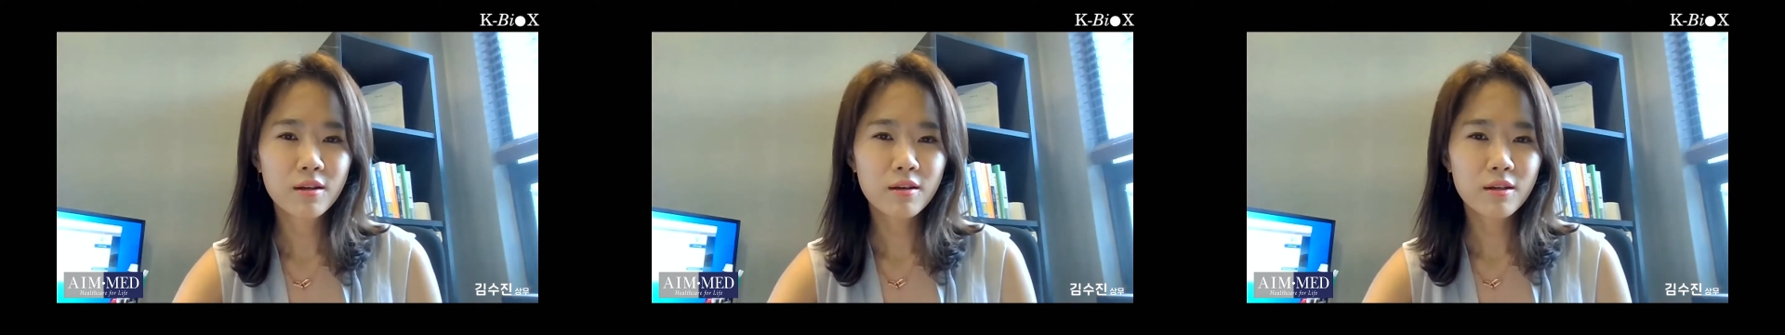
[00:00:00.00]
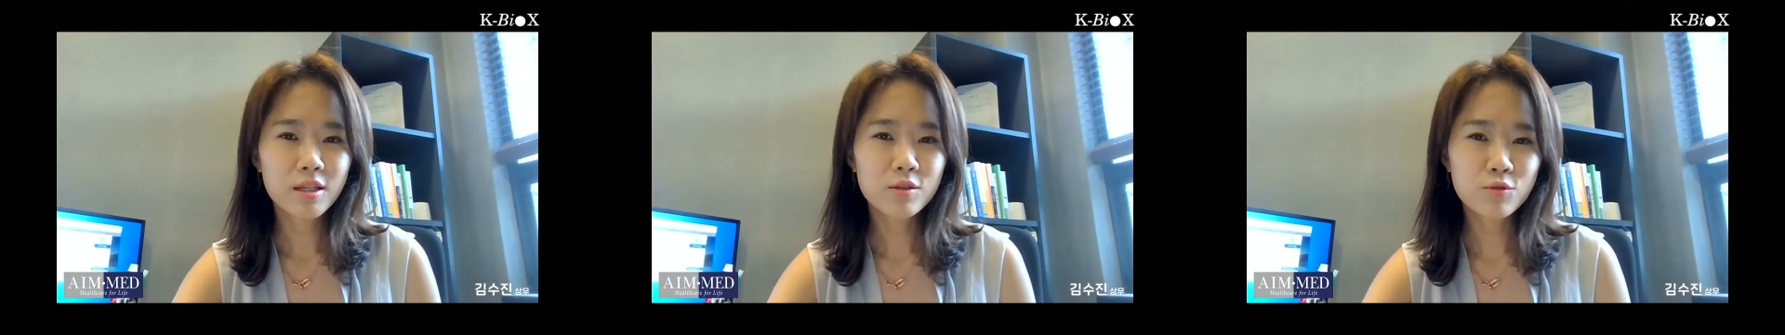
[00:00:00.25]

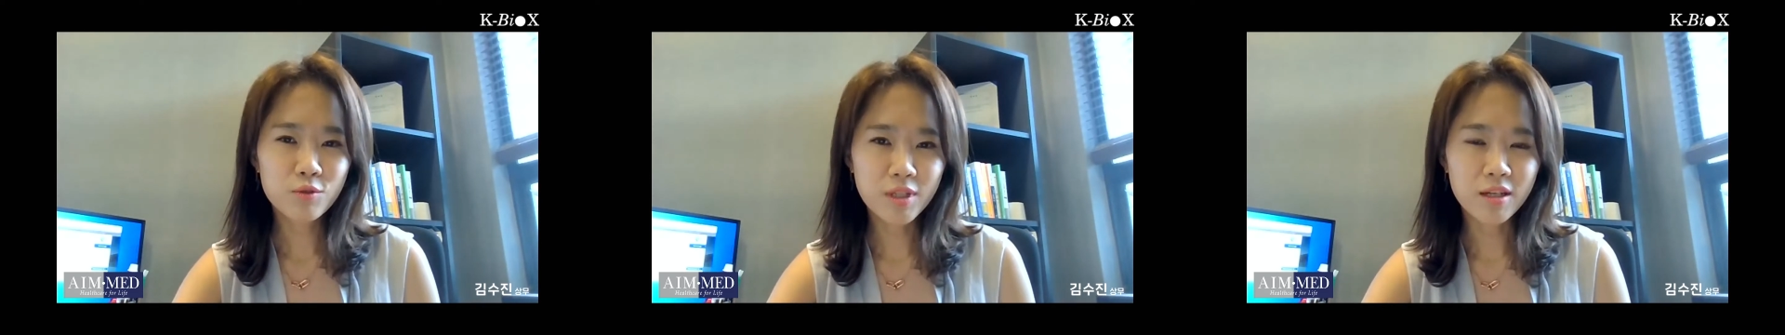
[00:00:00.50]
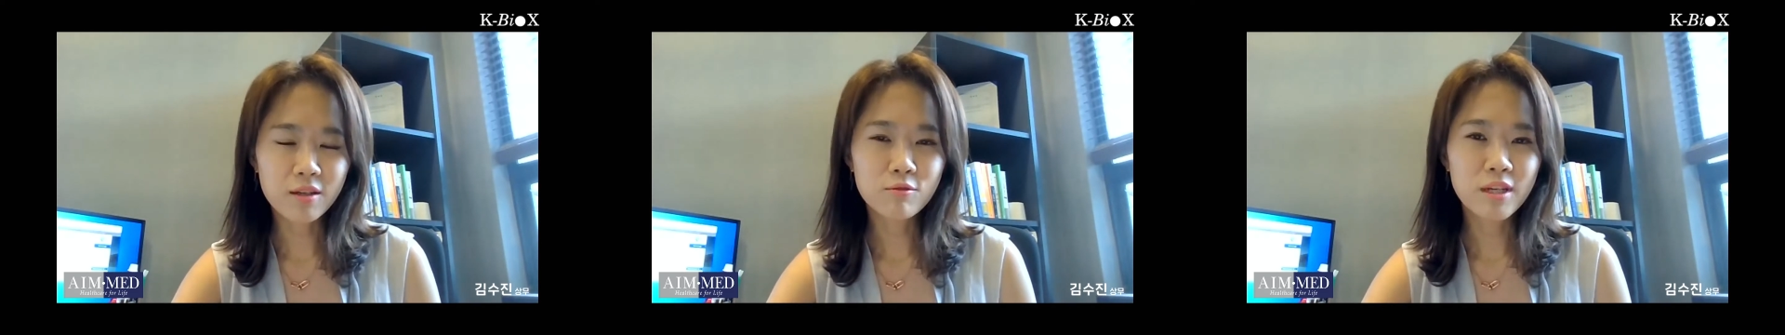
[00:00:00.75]

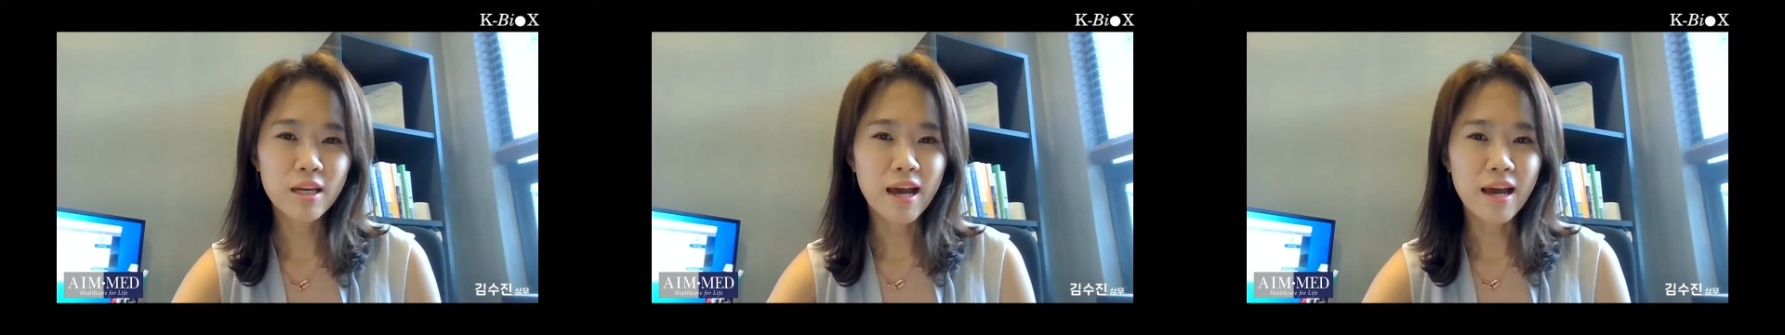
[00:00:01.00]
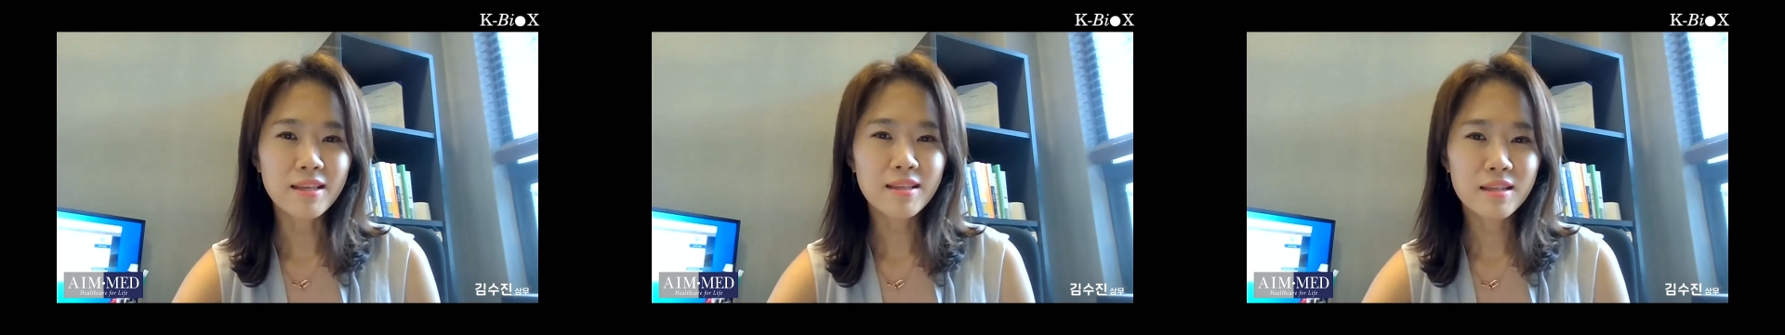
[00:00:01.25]
기술이 우리의
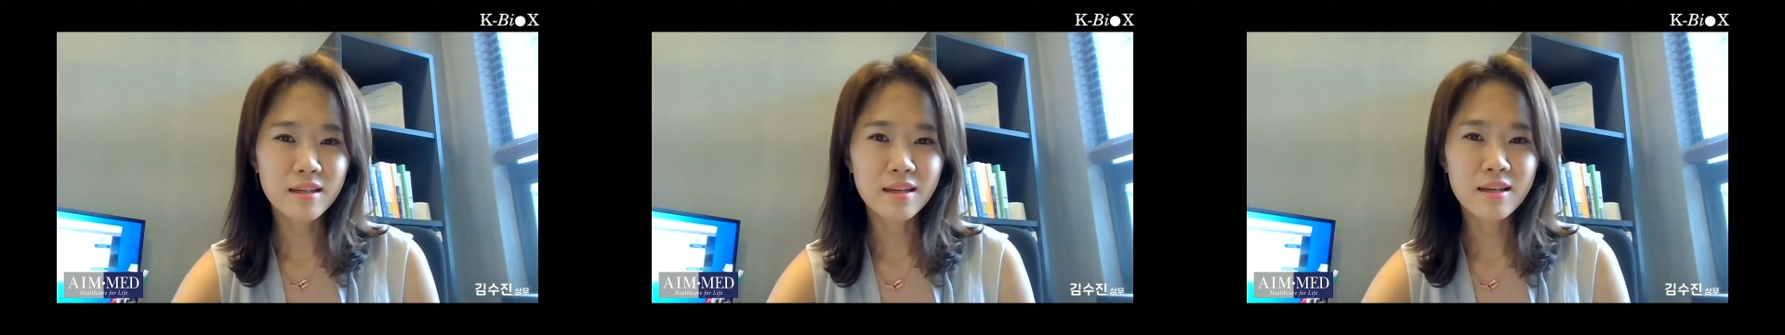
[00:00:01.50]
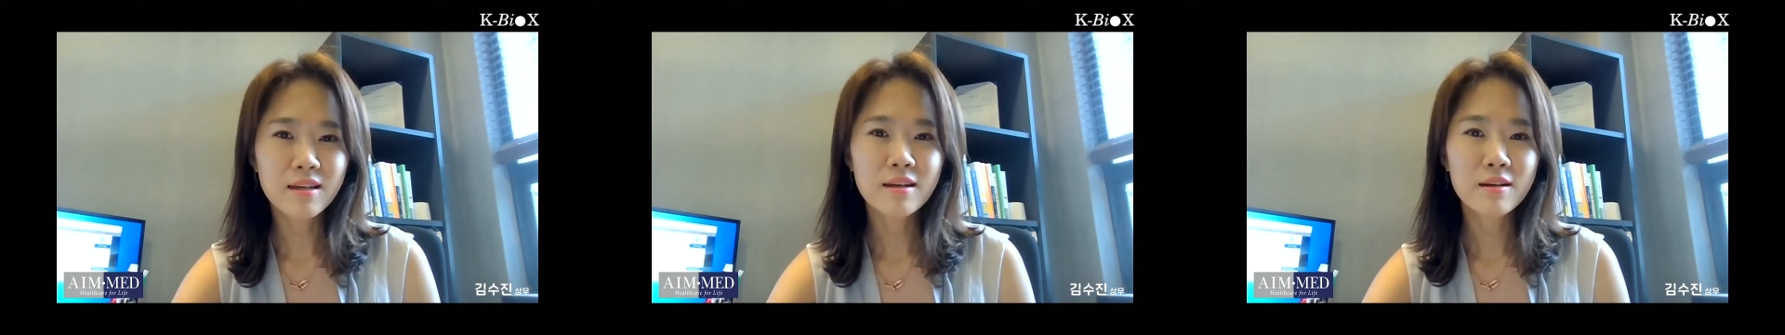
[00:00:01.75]

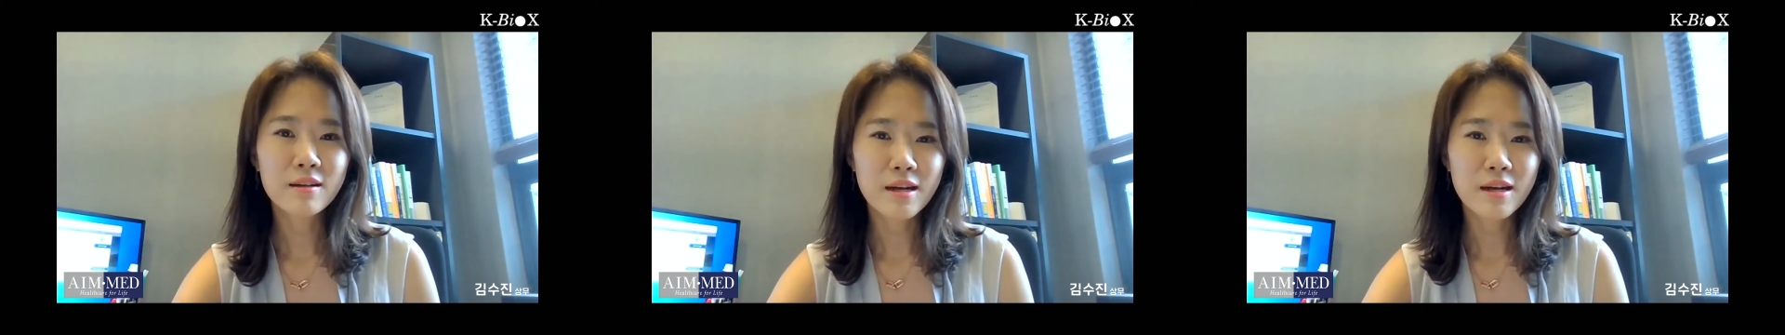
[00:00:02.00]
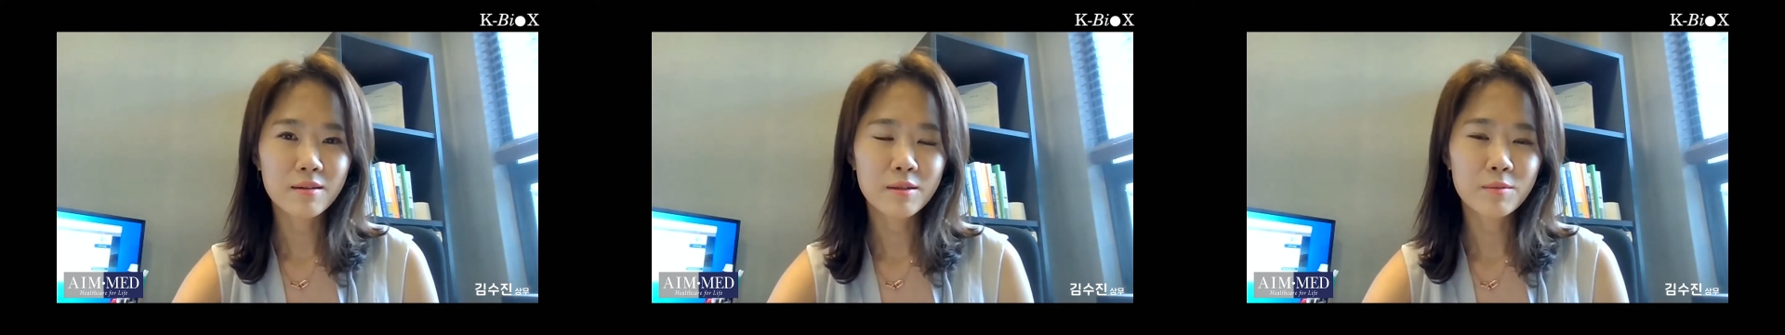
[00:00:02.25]
IT가